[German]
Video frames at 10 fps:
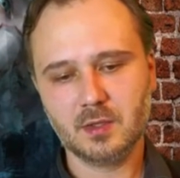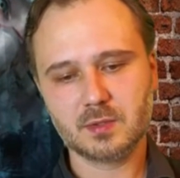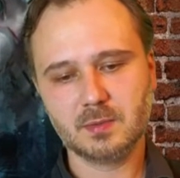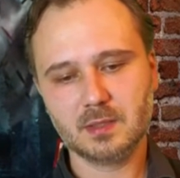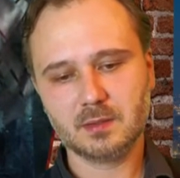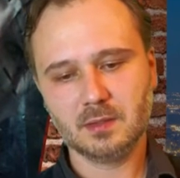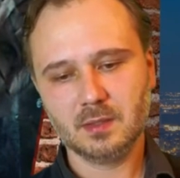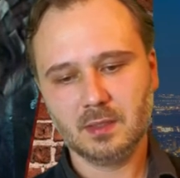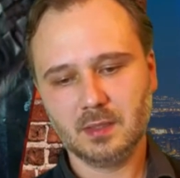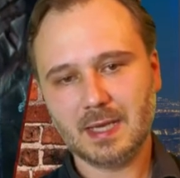Es wird
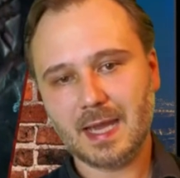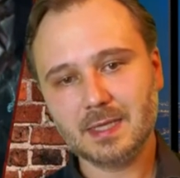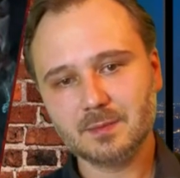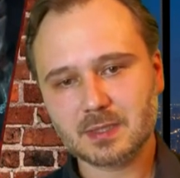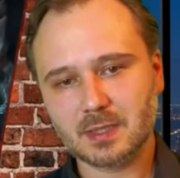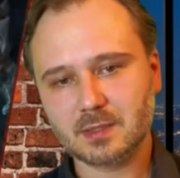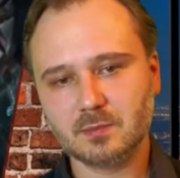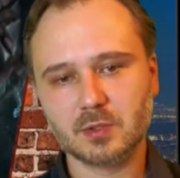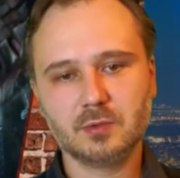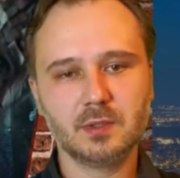in einem Satz
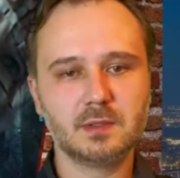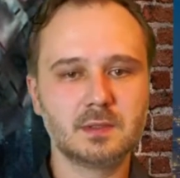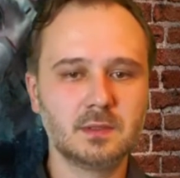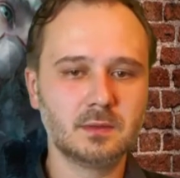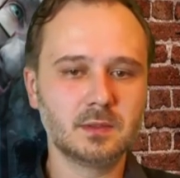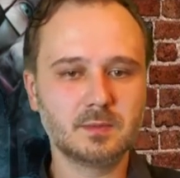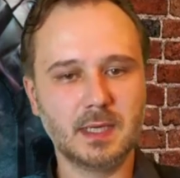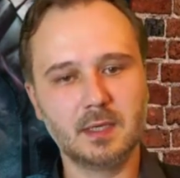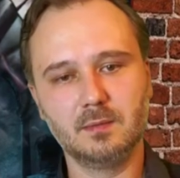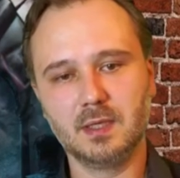mal kurz
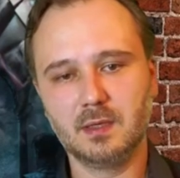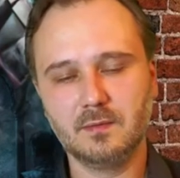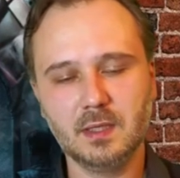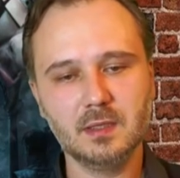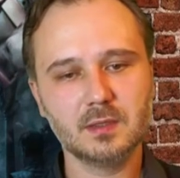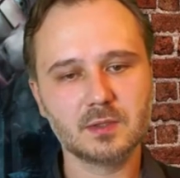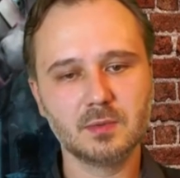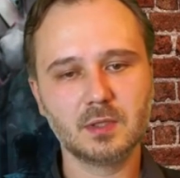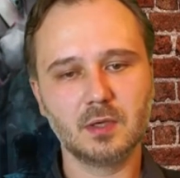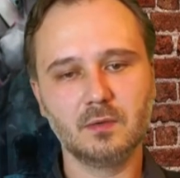Spider-Man erwähnt, es
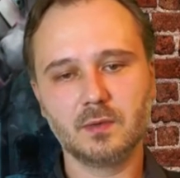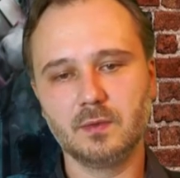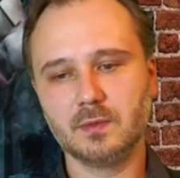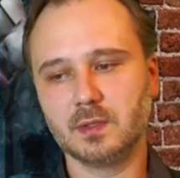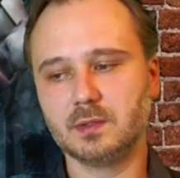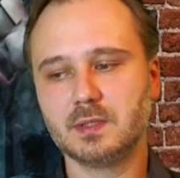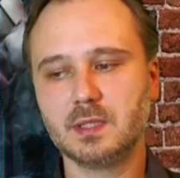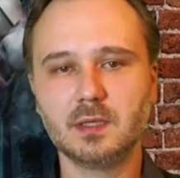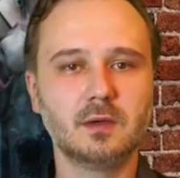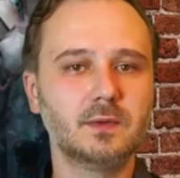wird darauf
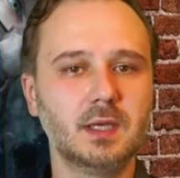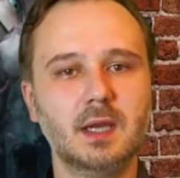referenziert, auf die